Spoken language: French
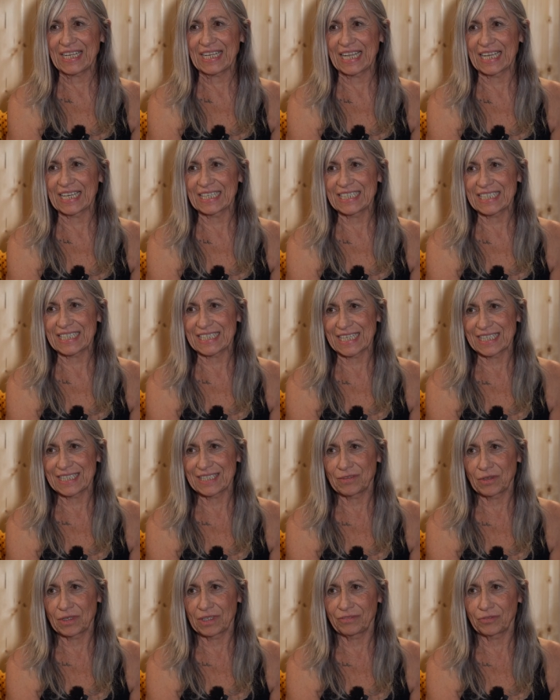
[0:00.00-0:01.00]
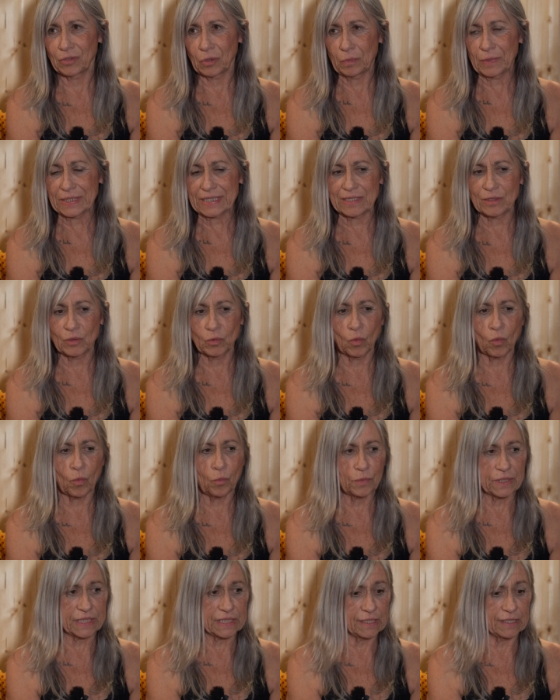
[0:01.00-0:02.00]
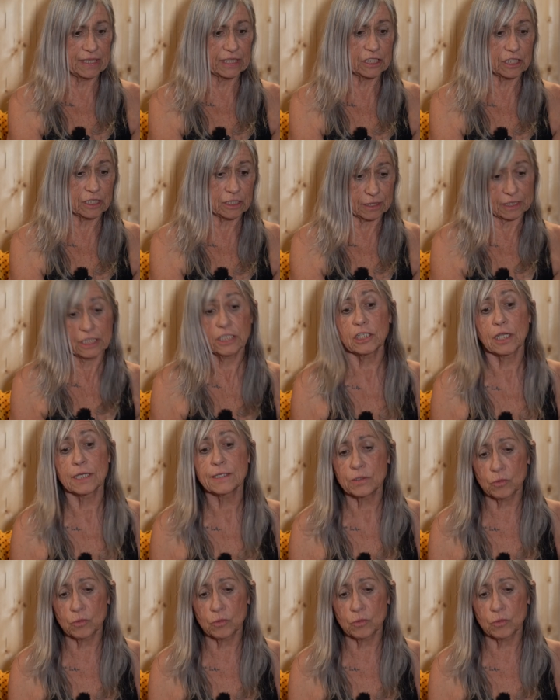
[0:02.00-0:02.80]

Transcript: La richesse de la formation, c'est déjà,